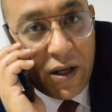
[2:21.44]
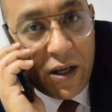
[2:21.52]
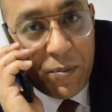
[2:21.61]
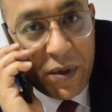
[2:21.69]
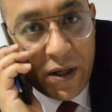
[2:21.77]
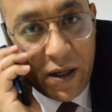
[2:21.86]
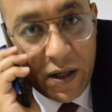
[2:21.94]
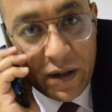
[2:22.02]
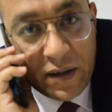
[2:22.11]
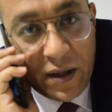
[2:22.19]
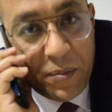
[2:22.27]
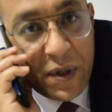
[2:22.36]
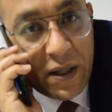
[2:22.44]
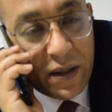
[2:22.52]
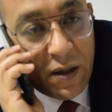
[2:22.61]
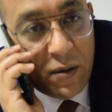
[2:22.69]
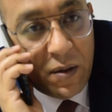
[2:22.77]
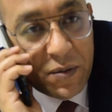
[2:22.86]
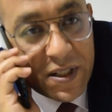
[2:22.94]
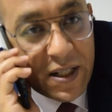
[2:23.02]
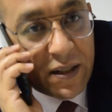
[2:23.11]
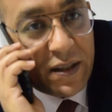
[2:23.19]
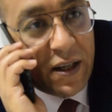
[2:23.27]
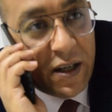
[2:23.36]
يا ابني اطمن الدولة مش
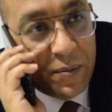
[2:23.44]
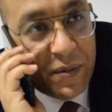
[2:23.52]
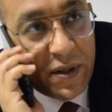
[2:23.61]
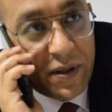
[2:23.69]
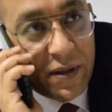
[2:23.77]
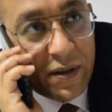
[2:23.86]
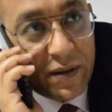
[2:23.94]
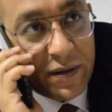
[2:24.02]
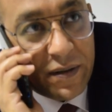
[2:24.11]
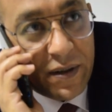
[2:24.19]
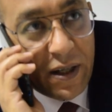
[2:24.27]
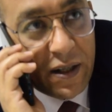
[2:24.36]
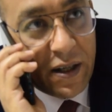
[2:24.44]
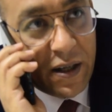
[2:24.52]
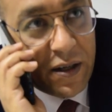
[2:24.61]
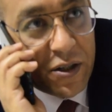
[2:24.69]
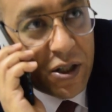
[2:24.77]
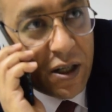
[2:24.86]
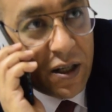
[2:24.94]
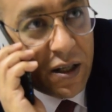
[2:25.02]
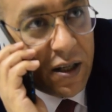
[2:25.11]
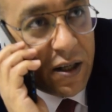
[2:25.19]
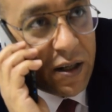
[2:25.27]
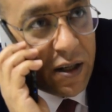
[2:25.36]
ساكتة يا ابني احنا ان شاء
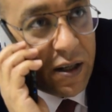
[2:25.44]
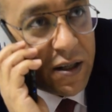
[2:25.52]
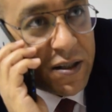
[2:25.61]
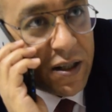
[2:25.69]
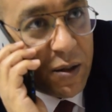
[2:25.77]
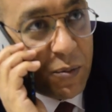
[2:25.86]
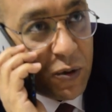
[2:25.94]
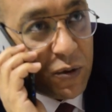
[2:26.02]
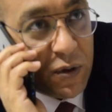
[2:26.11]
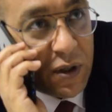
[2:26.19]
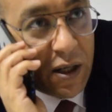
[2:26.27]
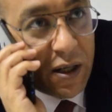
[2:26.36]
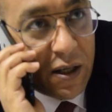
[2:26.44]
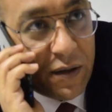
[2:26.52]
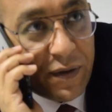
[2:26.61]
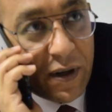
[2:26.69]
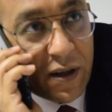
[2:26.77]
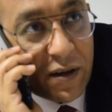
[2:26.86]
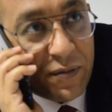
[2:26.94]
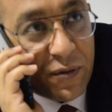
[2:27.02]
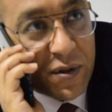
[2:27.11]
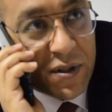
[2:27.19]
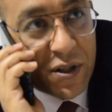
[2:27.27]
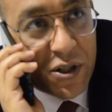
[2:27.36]
الله نخلص لك الموضوع ده في اقرب
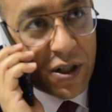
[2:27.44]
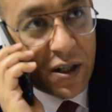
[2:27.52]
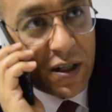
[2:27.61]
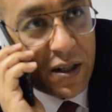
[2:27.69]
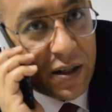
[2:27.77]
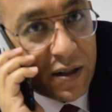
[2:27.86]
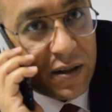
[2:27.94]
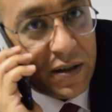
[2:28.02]
فرصة ان شاء الله